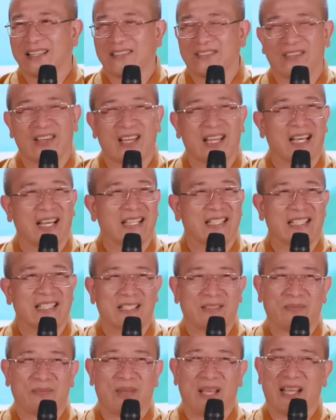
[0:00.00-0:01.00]
về
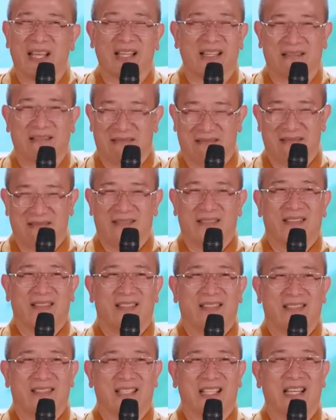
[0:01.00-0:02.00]
mẹ
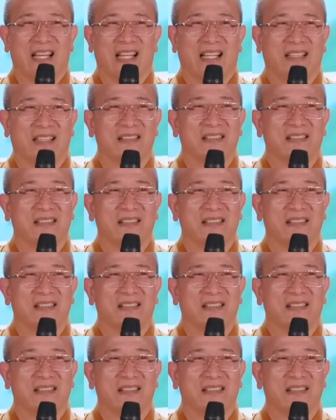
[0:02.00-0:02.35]
rất là